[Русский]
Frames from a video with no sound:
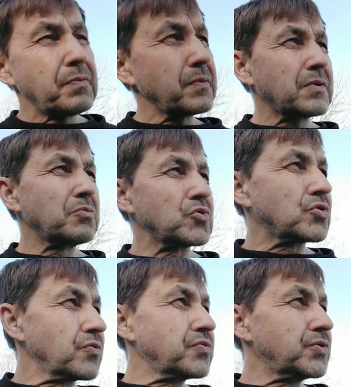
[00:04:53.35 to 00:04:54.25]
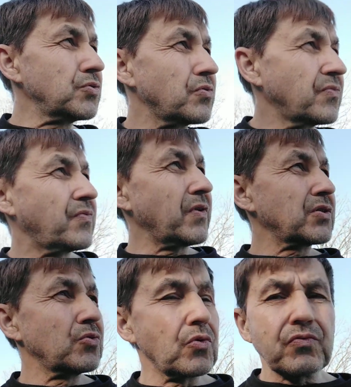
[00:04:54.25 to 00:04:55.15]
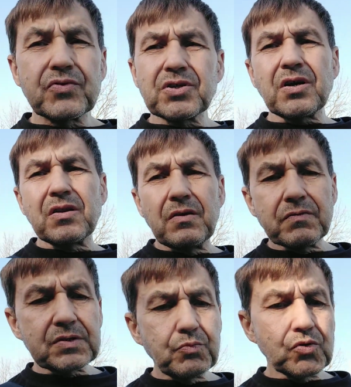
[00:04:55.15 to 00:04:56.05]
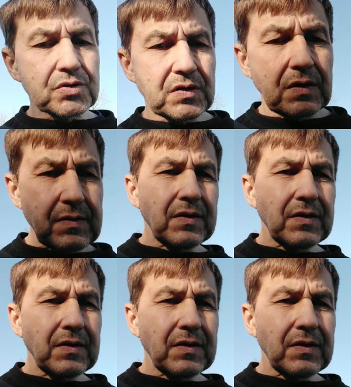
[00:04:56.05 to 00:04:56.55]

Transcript: потому что все в одно сжать невозможно,